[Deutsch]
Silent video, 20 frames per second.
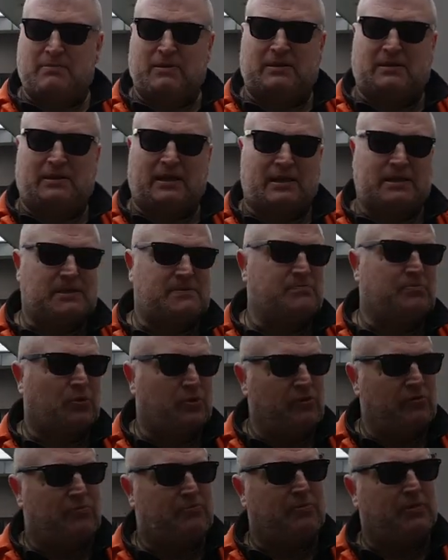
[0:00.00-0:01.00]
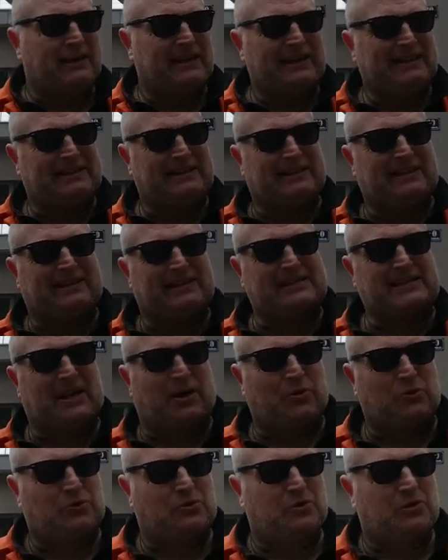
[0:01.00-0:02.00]
mit dessen Prüfbericht ich das
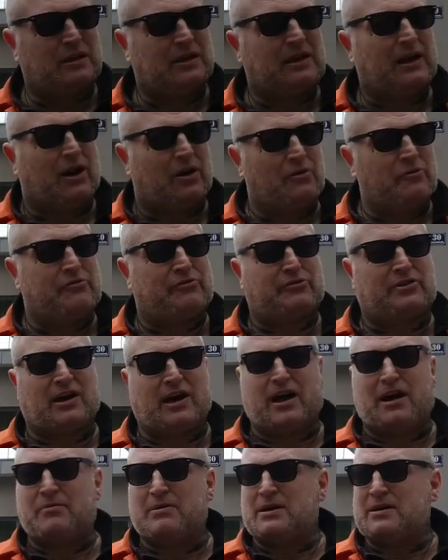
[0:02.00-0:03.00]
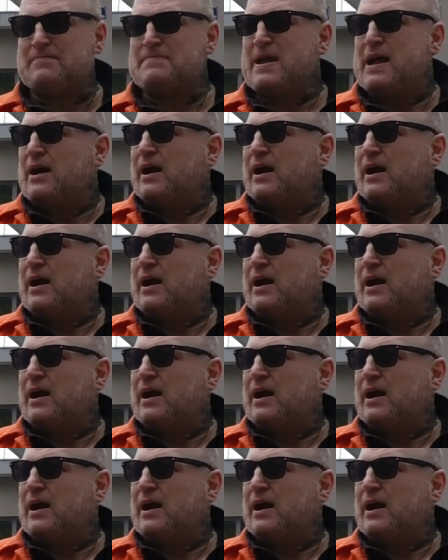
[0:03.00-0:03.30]
Auto gekauft habe,